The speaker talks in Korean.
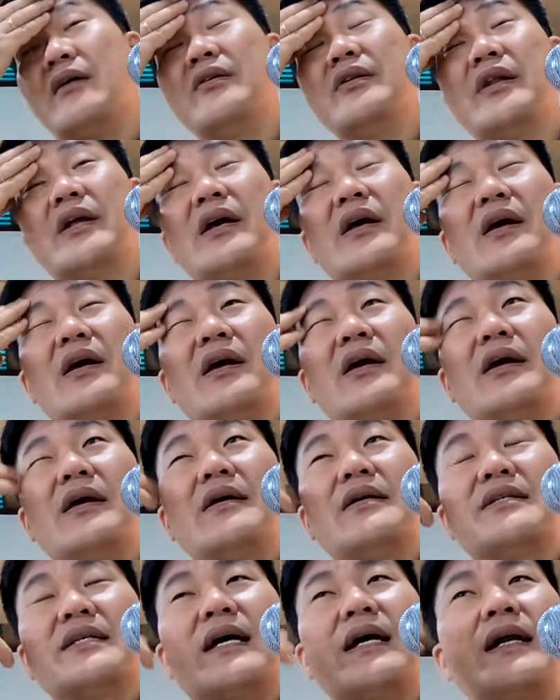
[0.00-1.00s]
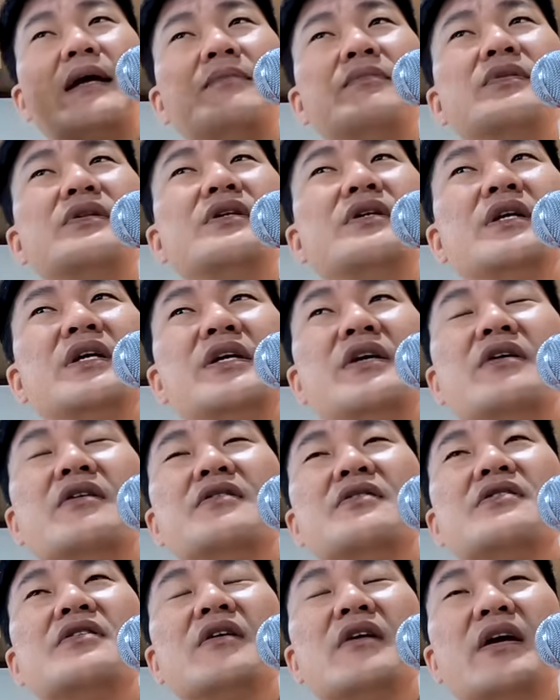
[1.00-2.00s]
그런데 사람들이
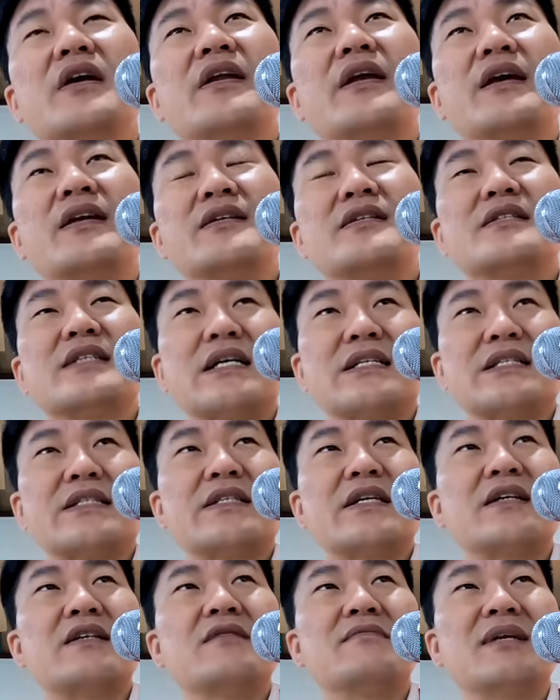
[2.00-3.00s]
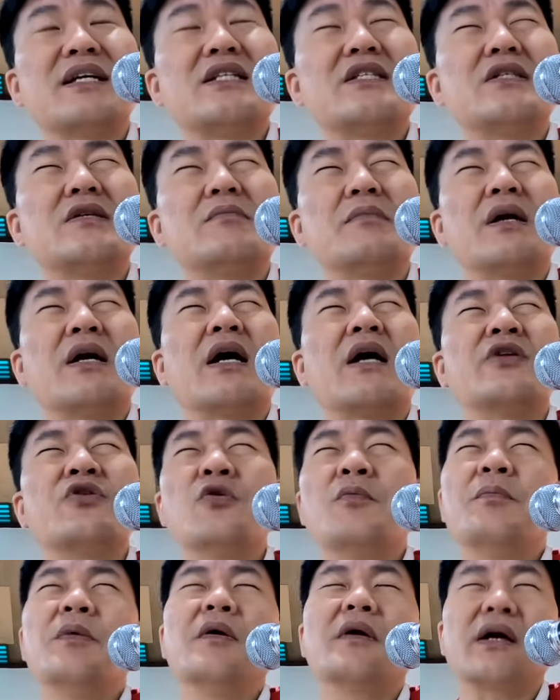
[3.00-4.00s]
형성해내는 사제상은 마치
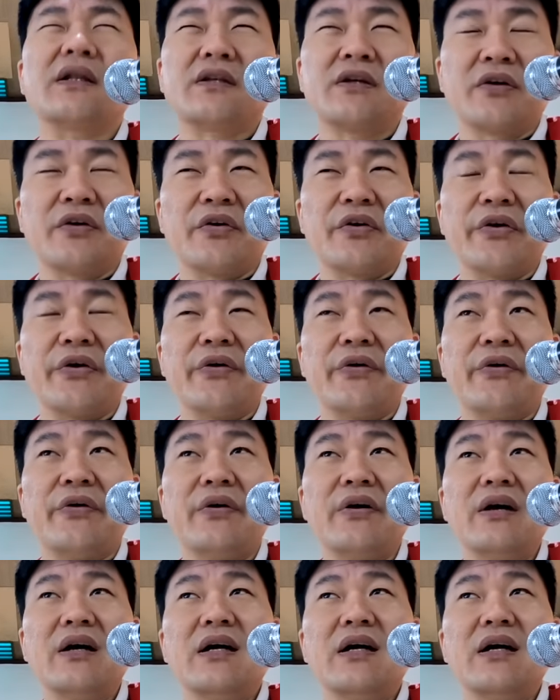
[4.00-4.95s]
민간요법 같은 거예요.